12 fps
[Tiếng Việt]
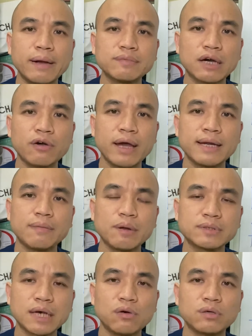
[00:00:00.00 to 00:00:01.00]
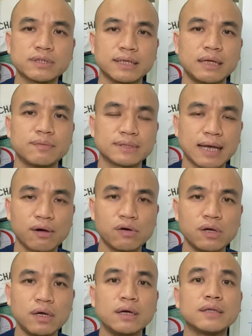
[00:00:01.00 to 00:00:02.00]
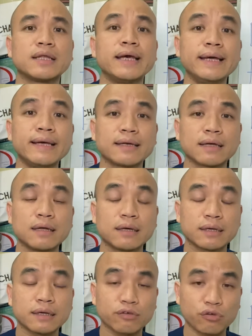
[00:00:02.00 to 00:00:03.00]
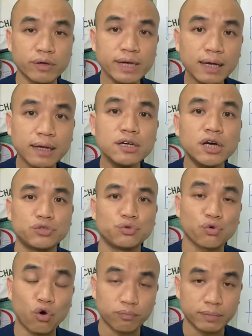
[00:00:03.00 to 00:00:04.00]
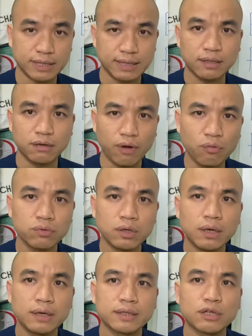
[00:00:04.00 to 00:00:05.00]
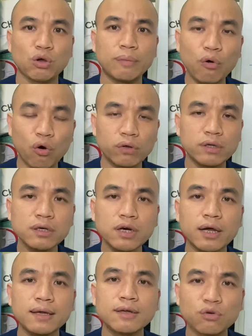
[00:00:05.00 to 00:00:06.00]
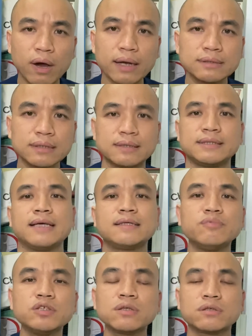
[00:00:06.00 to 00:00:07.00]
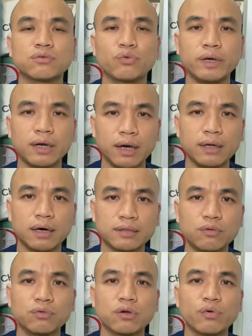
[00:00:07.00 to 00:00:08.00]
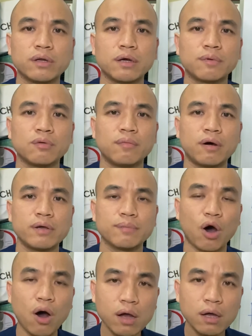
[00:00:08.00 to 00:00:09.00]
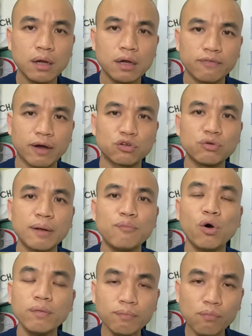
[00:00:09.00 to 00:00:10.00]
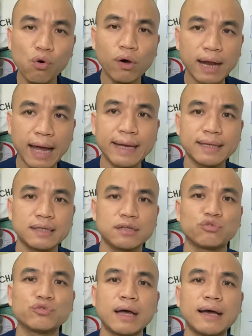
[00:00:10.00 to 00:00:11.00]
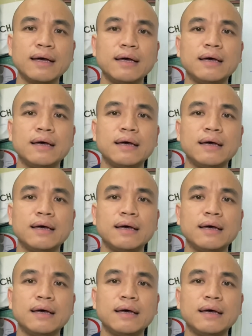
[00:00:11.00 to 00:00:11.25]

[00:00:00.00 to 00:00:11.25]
năm sau hay 5 năm sau xảy ra làm sao thì có nghĩa là cái người trụ cột mà xảy ra tử vong thì toàn bộ những người liên quan sẽ chấm dứt quyền lợi ở trong cái quyển hợp đồng bảo hiểm đó và chúng ta muốn mua lại thì chúng ta